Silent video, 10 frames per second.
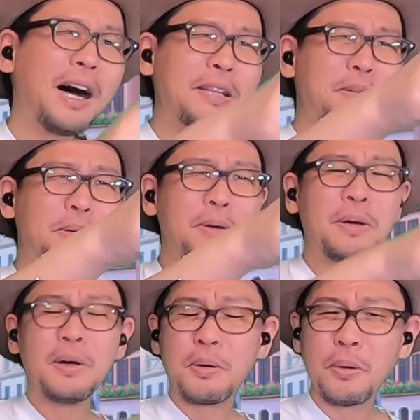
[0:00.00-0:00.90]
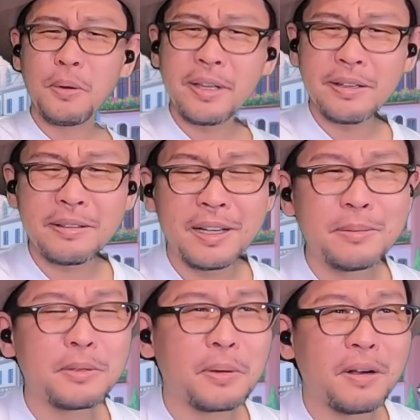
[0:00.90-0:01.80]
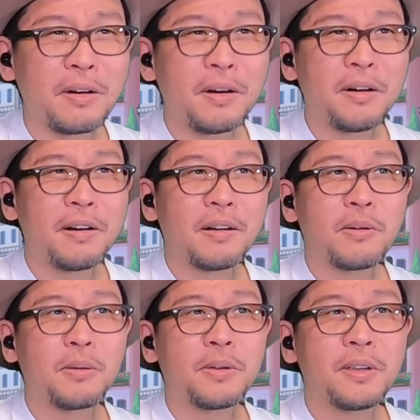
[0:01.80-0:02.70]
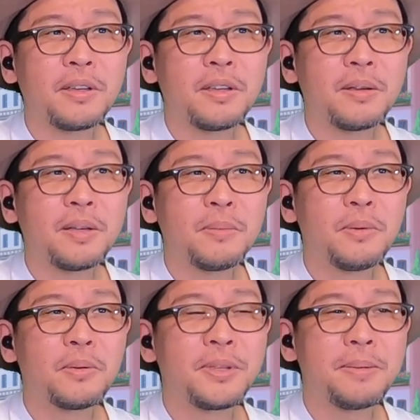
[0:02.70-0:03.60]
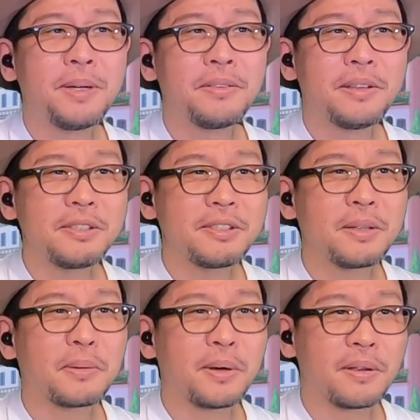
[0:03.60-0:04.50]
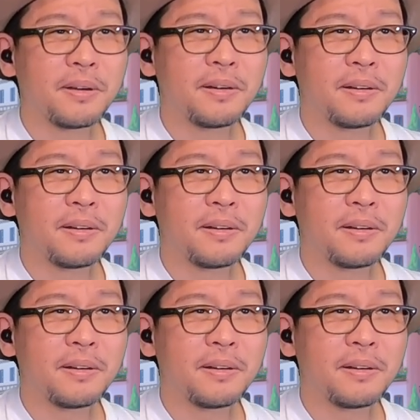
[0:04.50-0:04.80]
あと、ローエングームとか、これ、もう出番なしなのかな